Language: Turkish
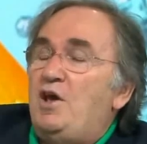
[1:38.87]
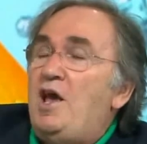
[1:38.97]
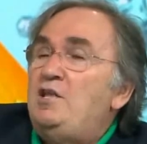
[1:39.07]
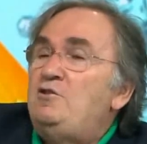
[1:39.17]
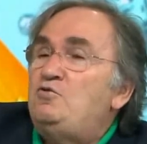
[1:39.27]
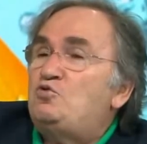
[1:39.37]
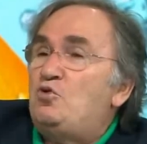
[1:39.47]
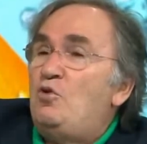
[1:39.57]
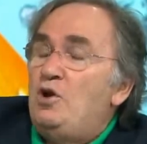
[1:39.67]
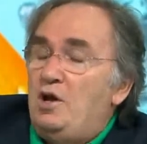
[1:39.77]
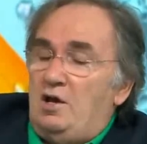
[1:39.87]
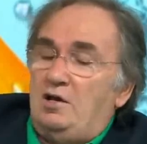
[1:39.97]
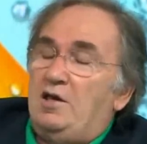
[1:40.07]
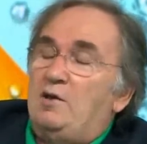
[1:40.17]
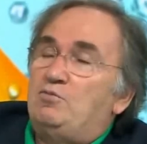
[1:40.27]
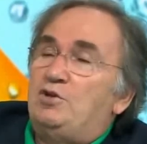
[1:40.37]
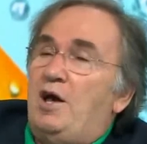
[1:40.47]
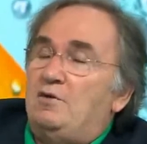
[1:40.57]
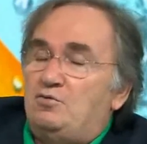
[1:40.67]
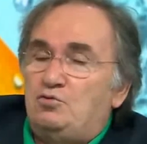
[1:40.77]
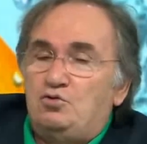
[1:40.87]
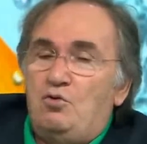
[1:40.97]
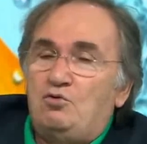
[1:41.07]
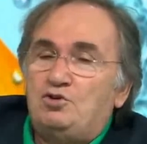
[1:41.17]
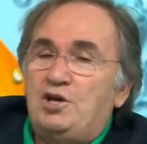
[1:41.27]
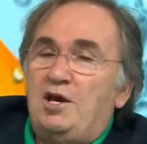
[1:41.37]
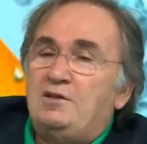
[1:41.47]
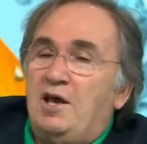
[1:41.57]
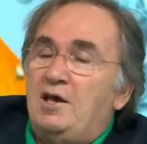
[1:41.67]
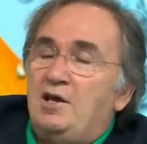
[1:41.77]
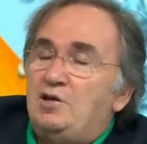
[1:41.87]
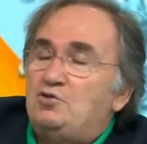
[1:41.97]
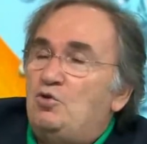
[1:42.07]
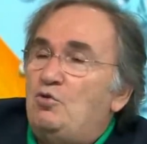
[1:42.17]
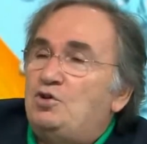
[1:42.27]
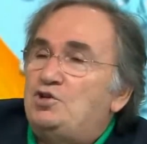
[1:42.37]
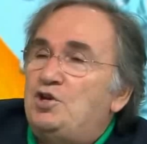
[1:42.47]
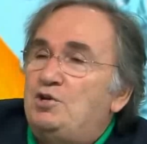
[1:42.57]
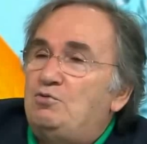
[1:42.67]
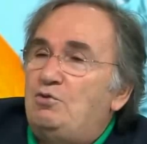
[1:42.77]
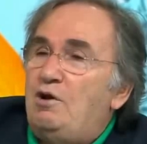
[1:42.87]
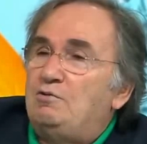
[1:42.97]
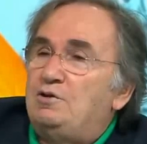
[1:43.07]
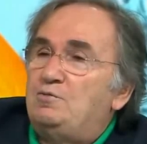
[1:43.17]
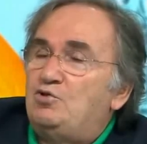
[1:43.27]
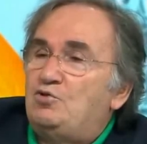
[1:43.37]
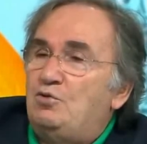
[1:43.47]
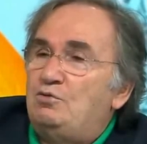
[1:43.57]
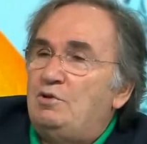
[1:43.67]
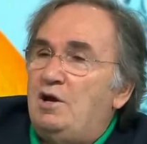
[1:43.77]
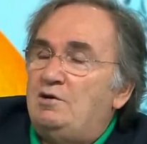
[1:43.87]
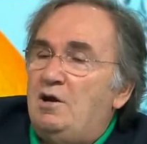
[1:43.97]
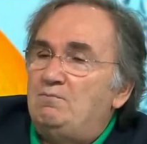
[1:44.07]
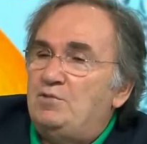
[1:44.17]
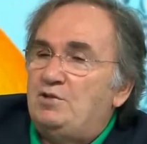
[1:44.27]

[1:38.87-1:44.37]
En çok ya çok şey de çok teşekkür aldığımız konulardan bir